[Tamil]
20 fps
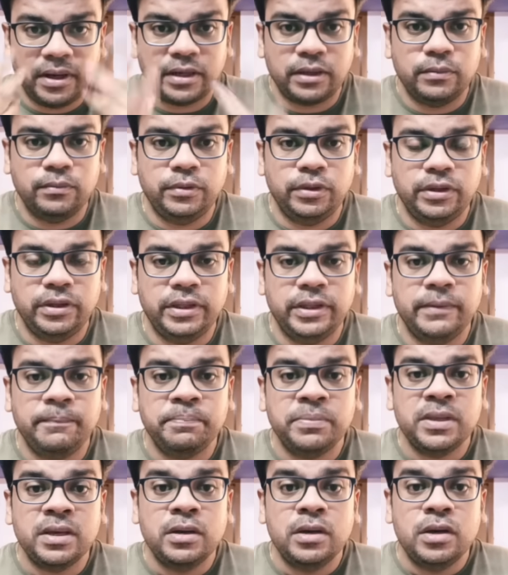பார்க்கும் பொழுது
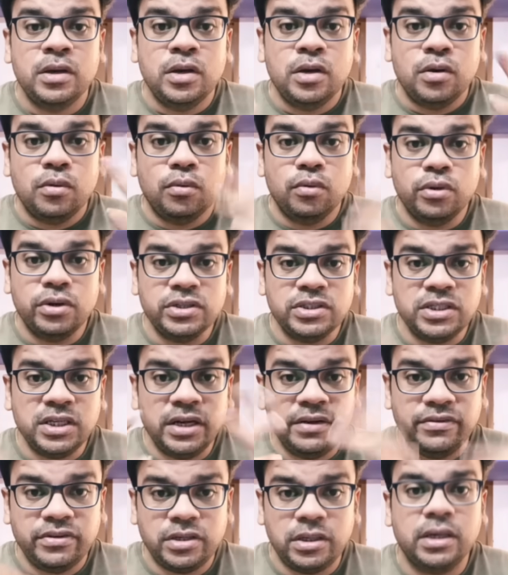ஒரு
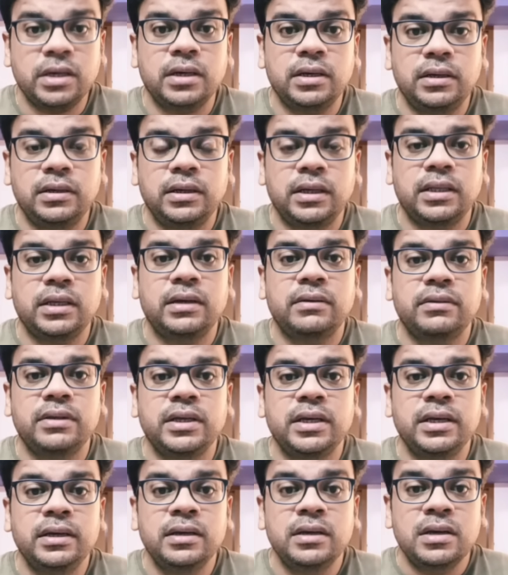சில விஷயங்கள் அதாவது